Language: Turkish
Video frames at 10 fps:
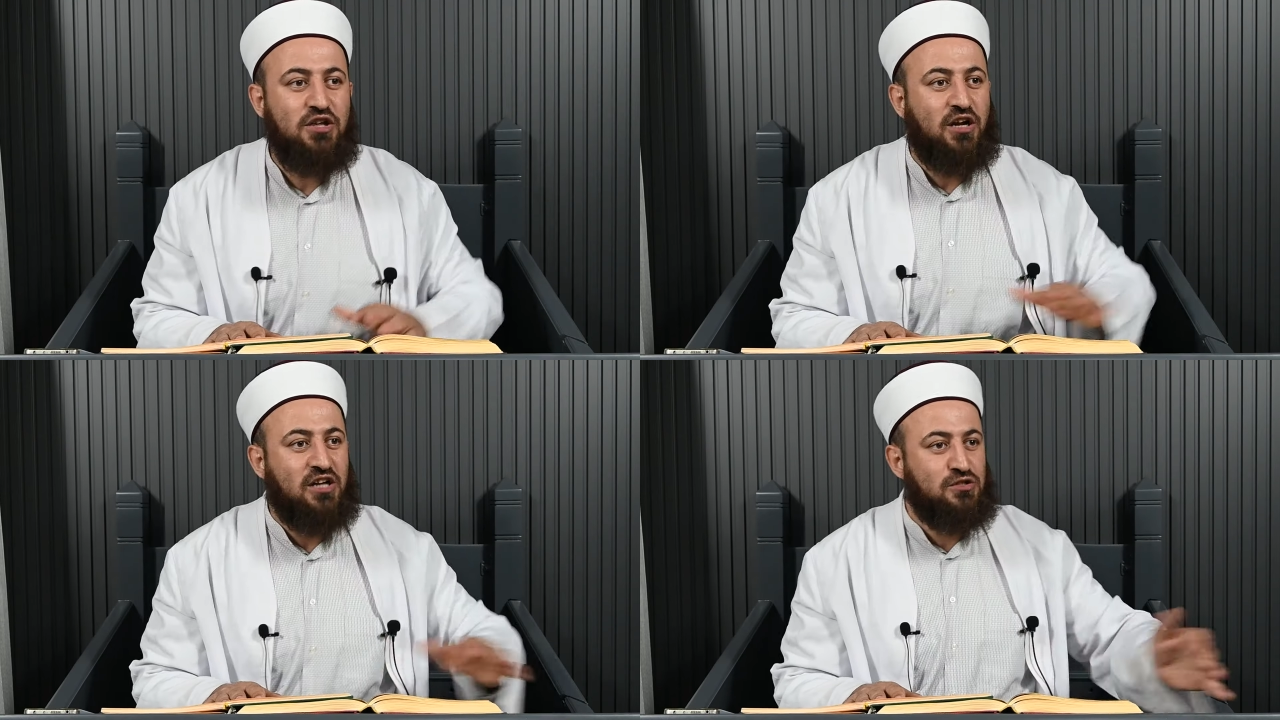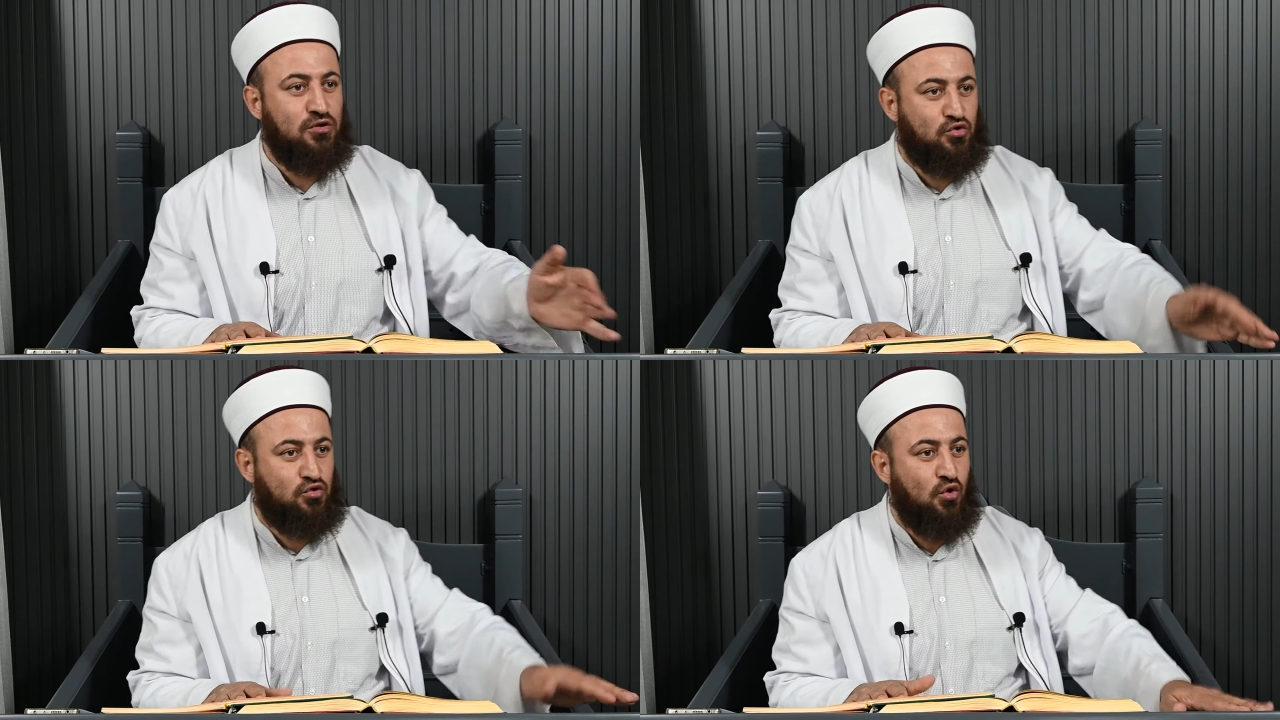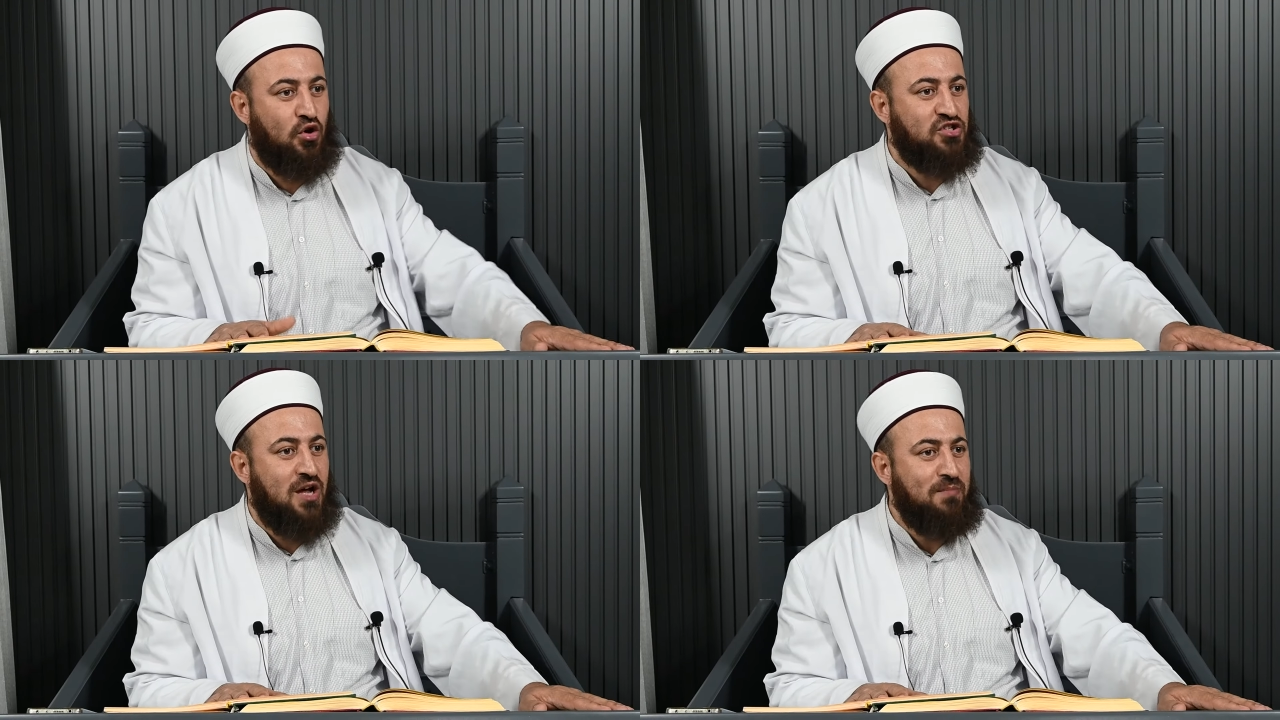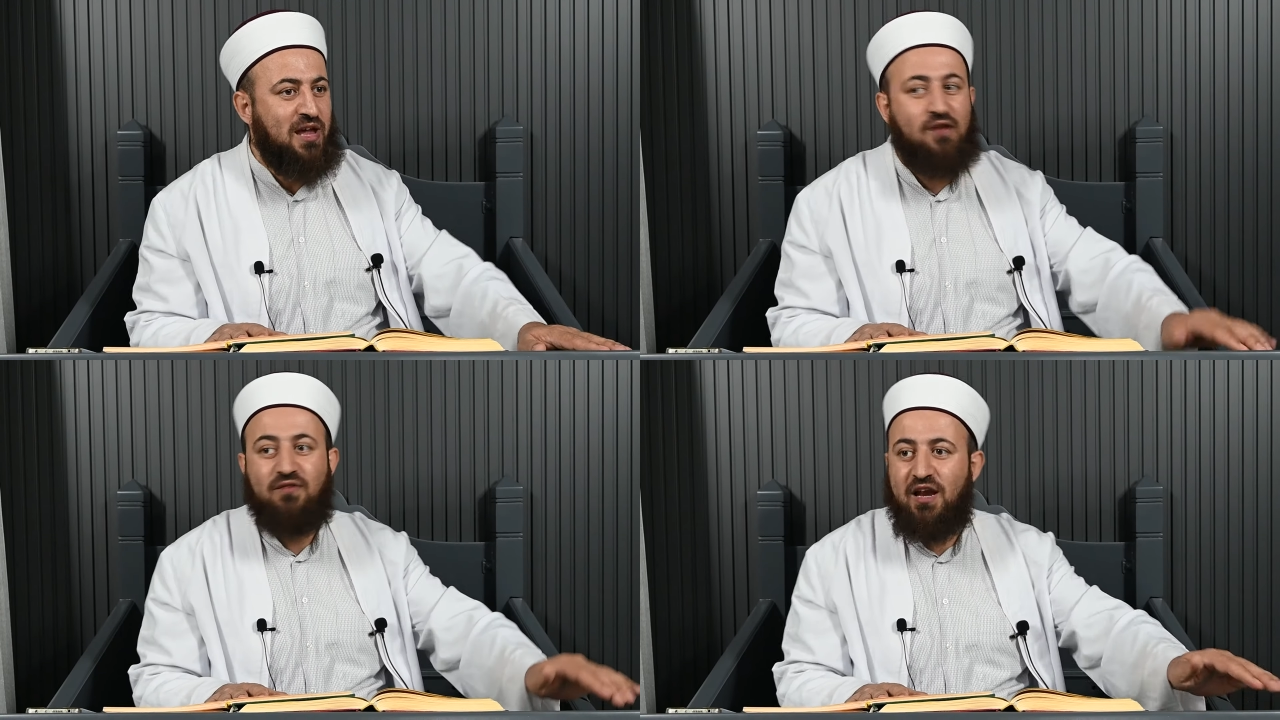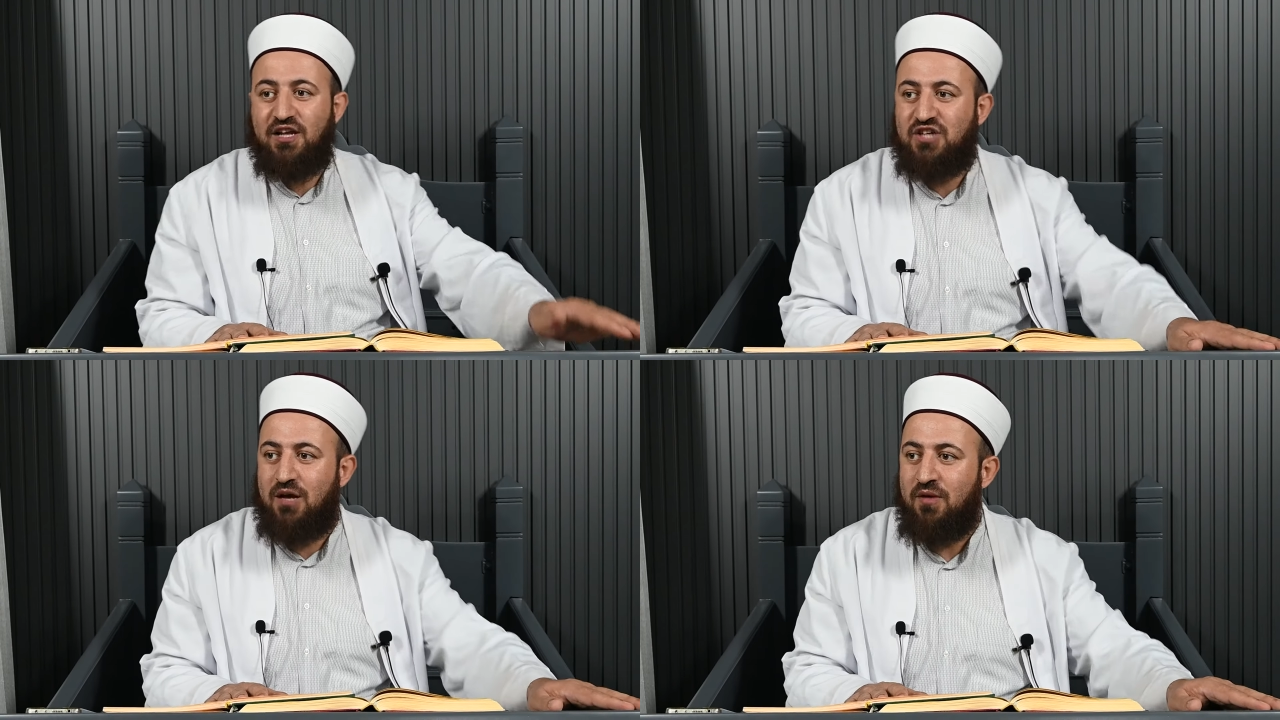yakasını tutuyor. Hocam ben
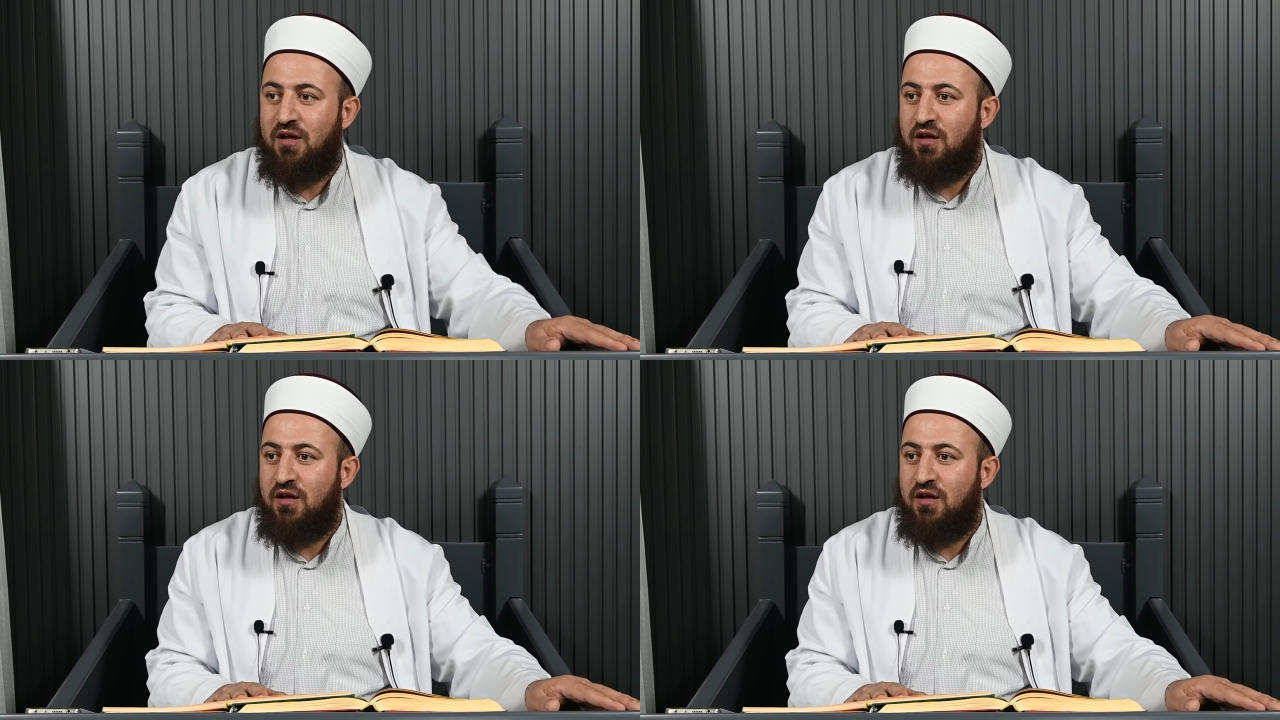evleneceğim.